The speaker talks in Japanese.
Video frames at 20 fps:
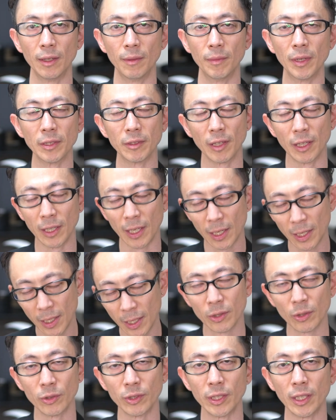まずはね
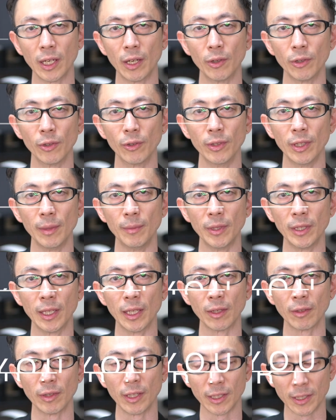そちらを読んでみて
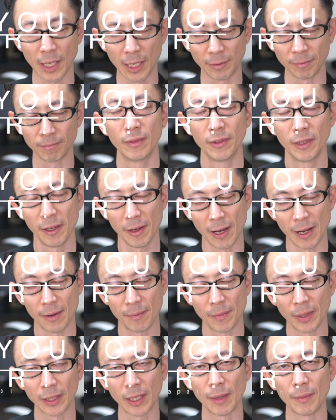くださいでは
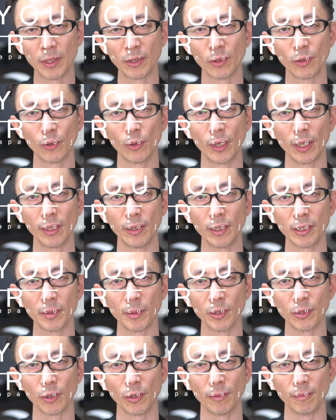また別の動画でお会いし
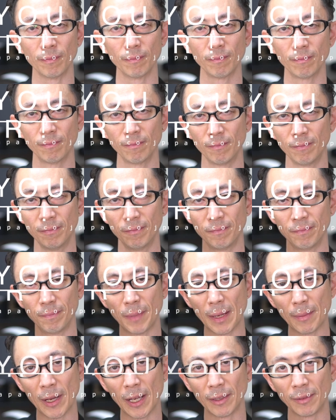ましょう
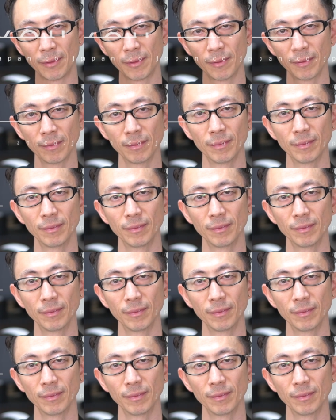バイバイ